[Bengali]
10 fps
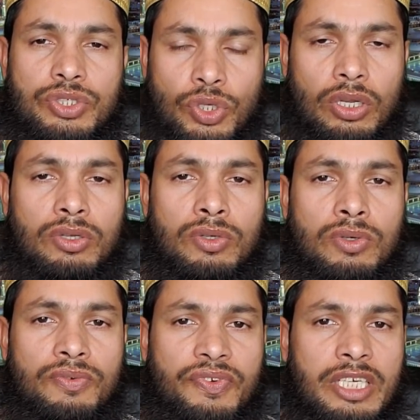সল্লু
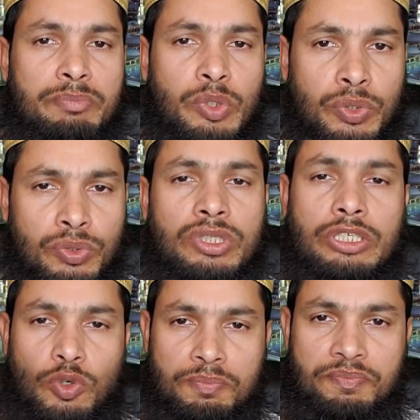ফি
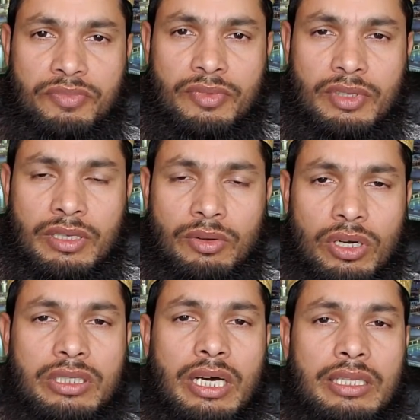বুয়ুতিকুম
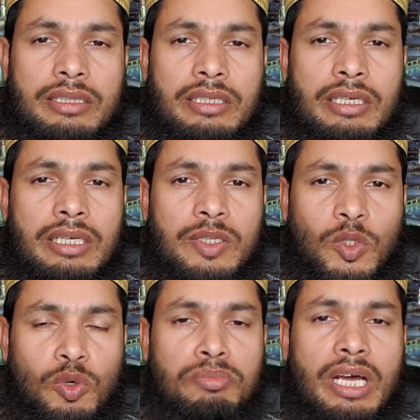অর্থাৎ
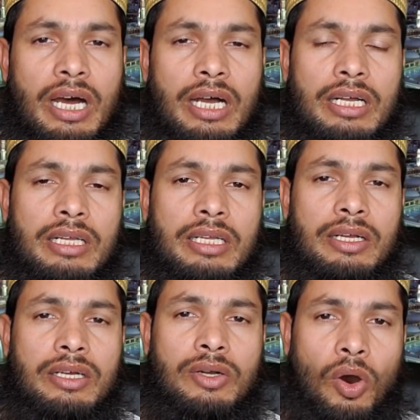তোমরা
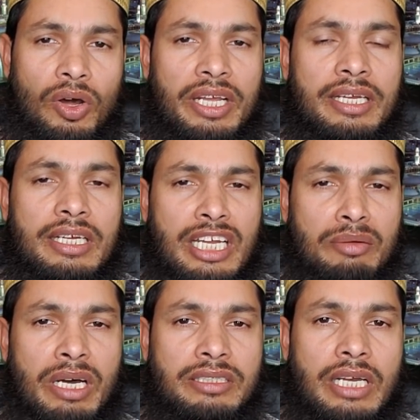ঘরে
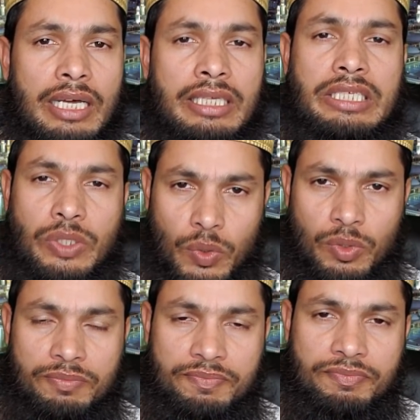নামাজ আদায় করো
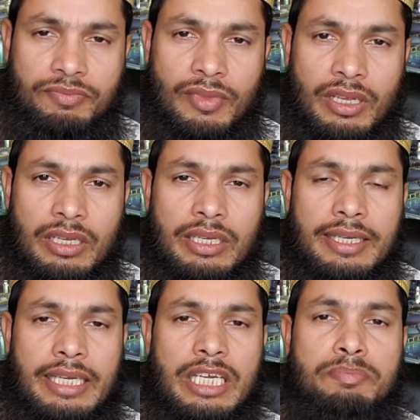
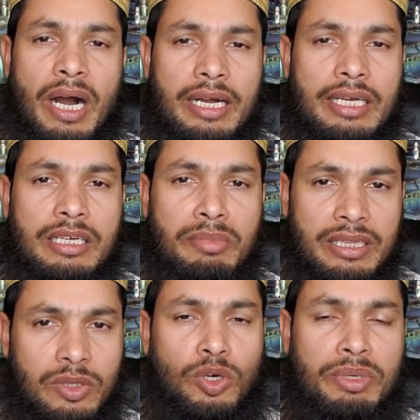এই বাক্যের
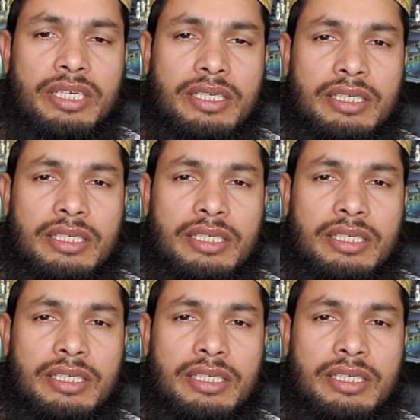মাধ্যমে